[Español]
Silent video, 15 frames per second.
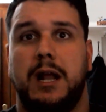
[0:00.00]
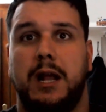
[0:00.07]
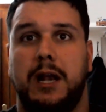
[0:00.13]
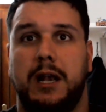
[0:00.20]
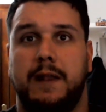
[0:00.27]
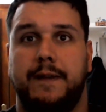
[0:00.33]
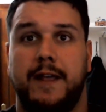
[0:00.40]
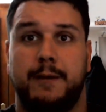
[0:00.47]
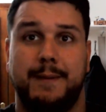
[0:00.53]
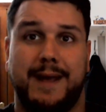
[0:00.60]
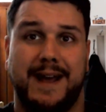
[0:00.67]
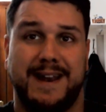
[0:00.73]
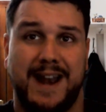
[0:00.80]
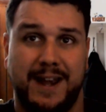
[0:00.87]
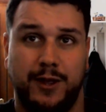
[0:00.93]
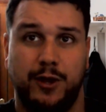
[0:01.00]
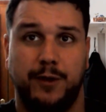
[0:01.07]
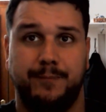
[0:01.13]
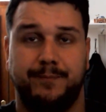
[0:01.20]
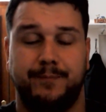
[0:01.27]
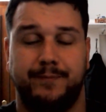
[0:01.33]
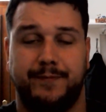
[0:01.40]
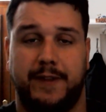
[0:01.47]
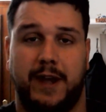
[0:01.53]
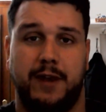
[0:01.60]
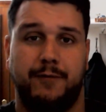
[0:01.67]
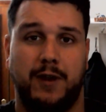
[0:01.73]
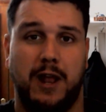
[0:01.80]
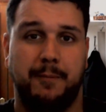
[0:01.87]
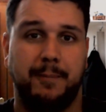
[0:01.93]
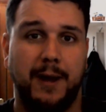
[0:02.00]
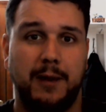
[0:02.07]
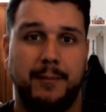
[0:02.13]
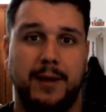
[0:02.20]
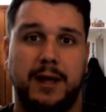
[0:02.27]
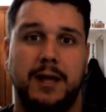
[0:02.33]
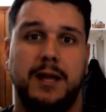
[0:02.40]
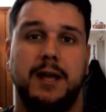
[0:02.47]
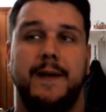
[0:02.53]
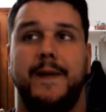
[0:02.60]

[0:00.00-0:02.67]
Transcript: el Derby Canario, Tenerife Las Palmas.